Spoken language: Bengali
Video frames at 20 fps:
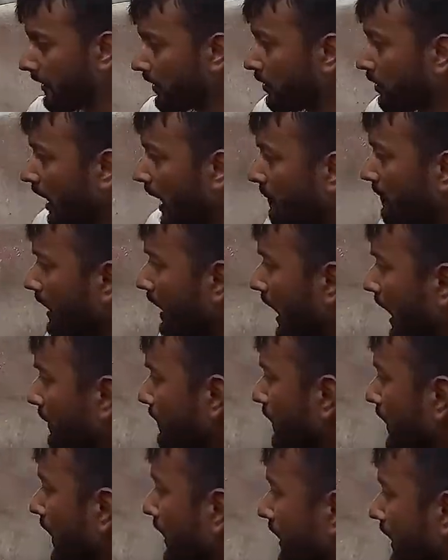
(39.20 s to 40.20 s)
তো আপনার
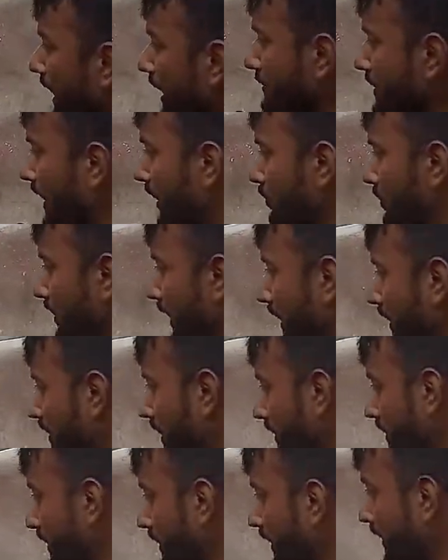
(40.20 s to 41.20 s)
আপনাদের আমি এখন দেখা
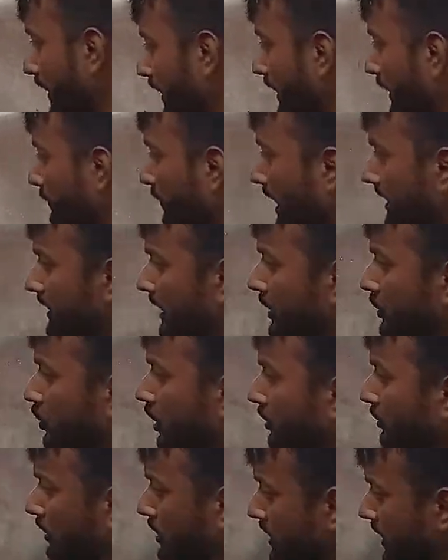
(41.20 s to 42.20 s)
যাচ্ছি বাজারে
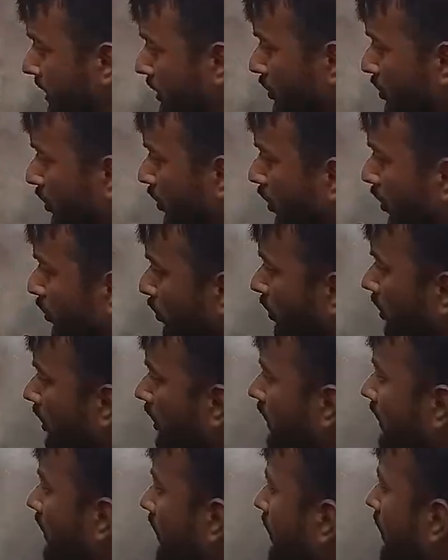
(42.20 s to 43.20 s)
সর্বশ্রেষ্ঠ গরু
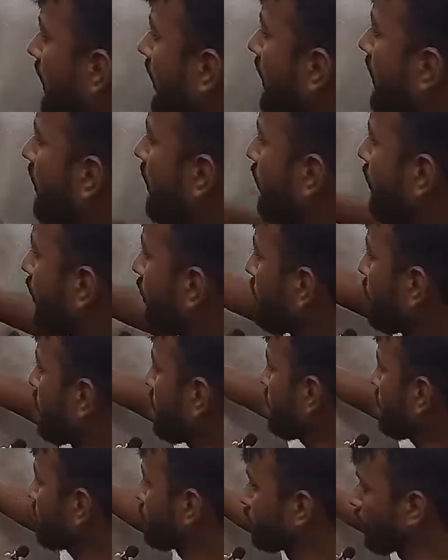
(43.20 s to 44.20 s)
গরু
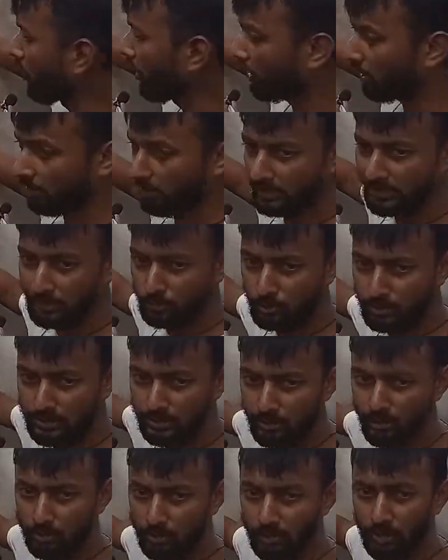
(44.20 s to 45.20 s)
যুগল অর্থাৎ
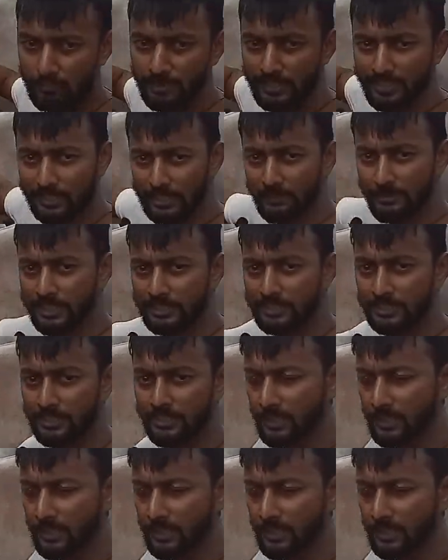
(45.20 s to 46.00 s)
দুইটি গরু আমরা দেখতে পাচ্ছি